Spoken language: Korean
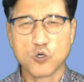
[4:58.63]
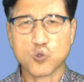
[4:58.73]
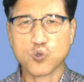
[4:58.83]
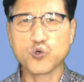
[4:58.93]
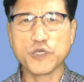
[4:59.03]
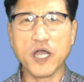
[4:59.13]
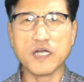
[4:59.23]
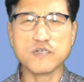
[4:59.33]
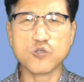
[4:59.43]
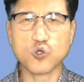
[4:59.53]

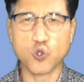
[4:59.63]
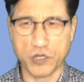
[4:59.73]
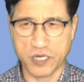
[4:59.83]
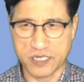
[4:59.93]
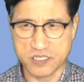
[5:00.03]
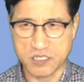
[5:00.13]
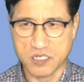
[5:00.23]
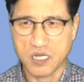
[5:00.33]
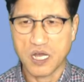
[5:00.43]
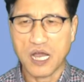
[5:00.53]
구약으로
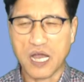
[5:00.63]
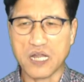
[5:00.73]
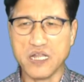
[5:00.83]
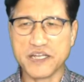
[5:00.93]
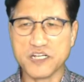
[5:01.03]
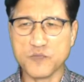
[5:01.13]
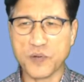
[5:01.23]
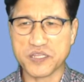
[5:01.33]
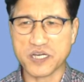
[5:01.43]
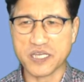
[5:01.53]
돌아가서 할례를
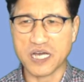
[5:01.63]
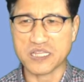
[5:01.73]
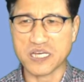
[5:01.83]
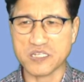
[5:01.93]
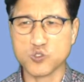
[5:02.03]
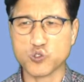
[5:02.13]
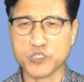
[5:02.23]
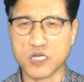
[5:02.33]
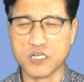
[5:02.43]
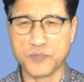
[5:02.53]
받아야 한다는
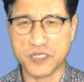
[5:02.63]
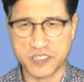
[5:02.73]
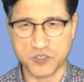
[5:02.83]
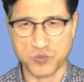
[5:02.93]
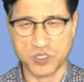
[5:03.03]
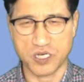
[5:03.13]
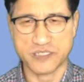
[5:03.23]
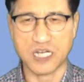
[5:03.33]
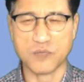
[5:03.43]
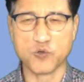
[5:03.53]
주장을 펼쳤습니다.
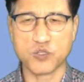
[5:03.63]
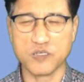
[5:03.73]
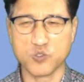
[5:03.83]
잘못된